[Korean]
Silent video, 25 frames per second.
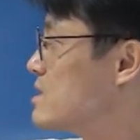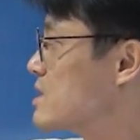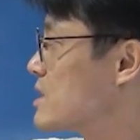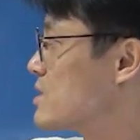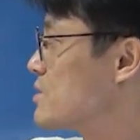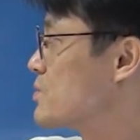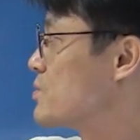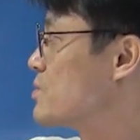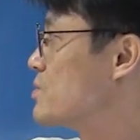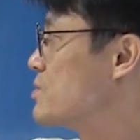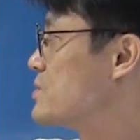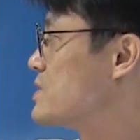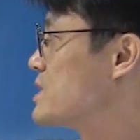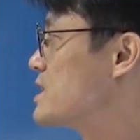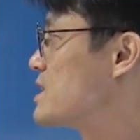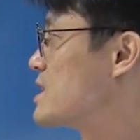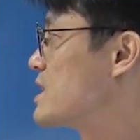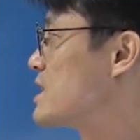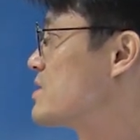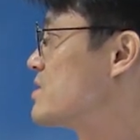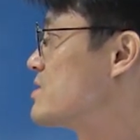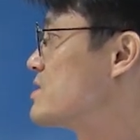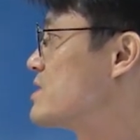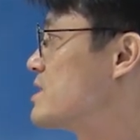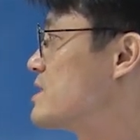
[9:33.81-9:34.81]
그리고
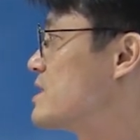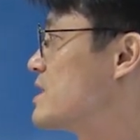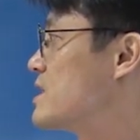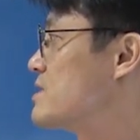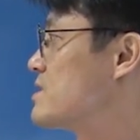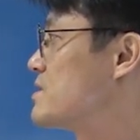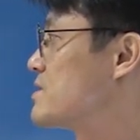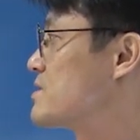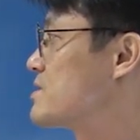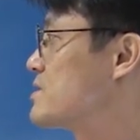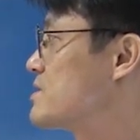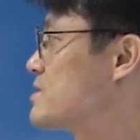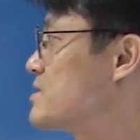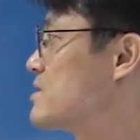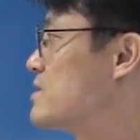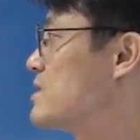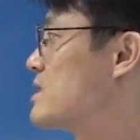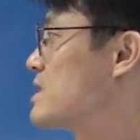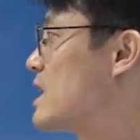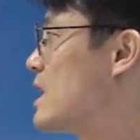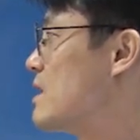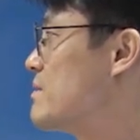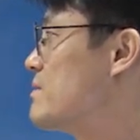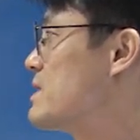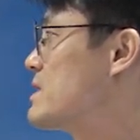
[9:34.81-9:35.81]
징계 절차에 대한
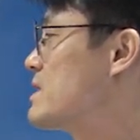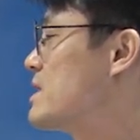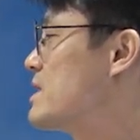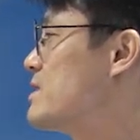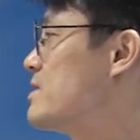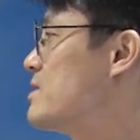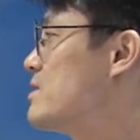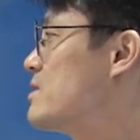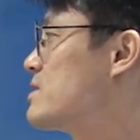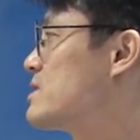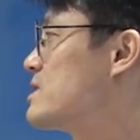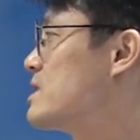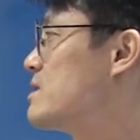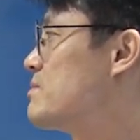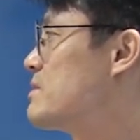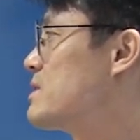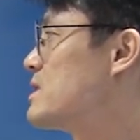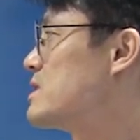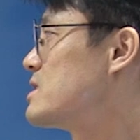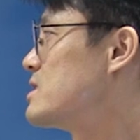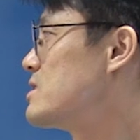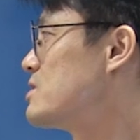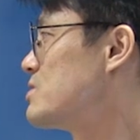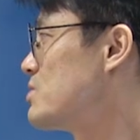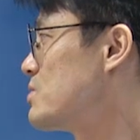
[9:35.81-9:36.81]
특수성을 감안하여
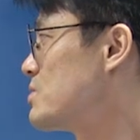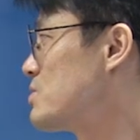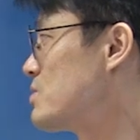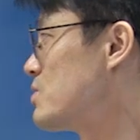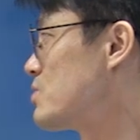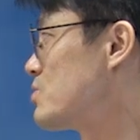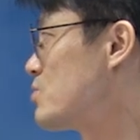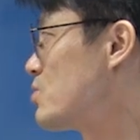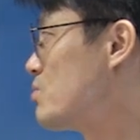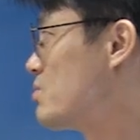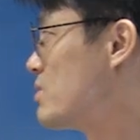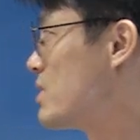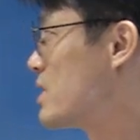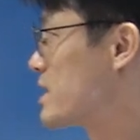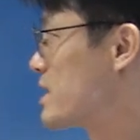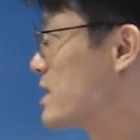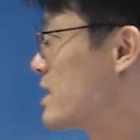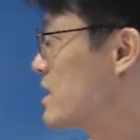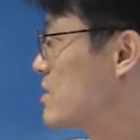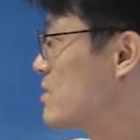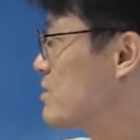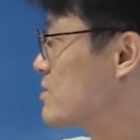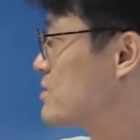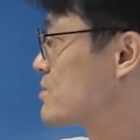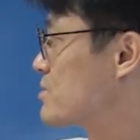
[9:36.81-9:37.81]
재판의 신속을 도모하기
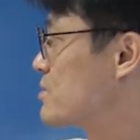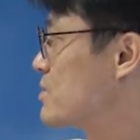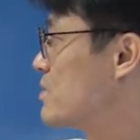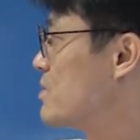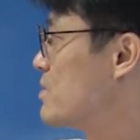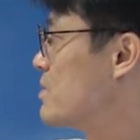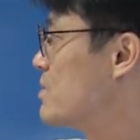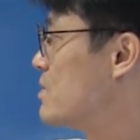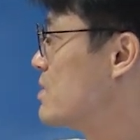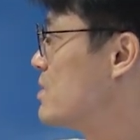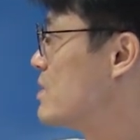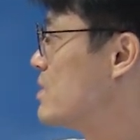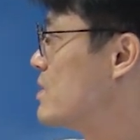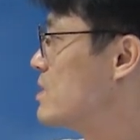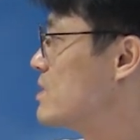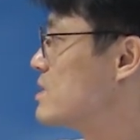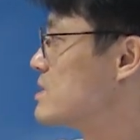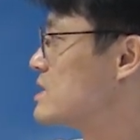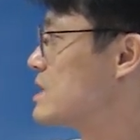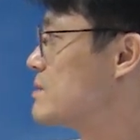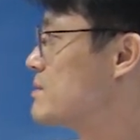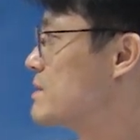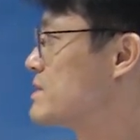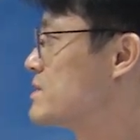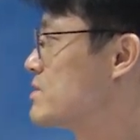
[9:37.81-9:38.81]
위한 것으로
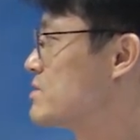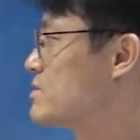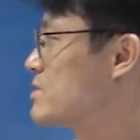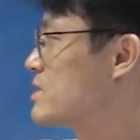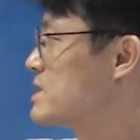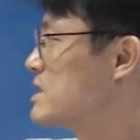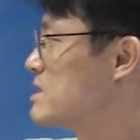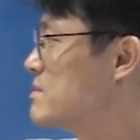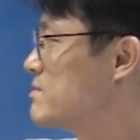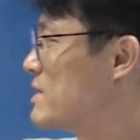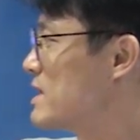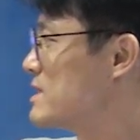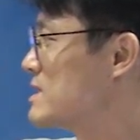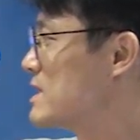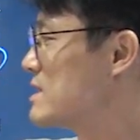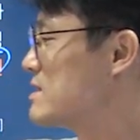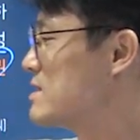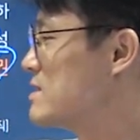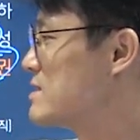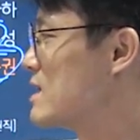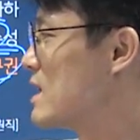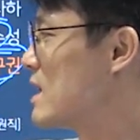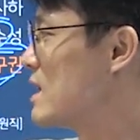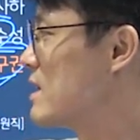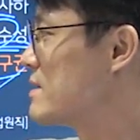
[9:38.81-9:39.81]
재판 정유권 침해하지
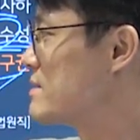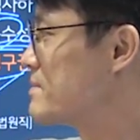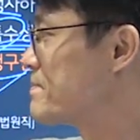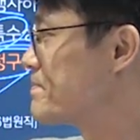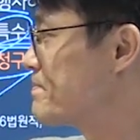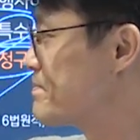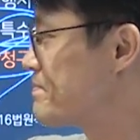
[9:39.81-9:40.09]
않는다.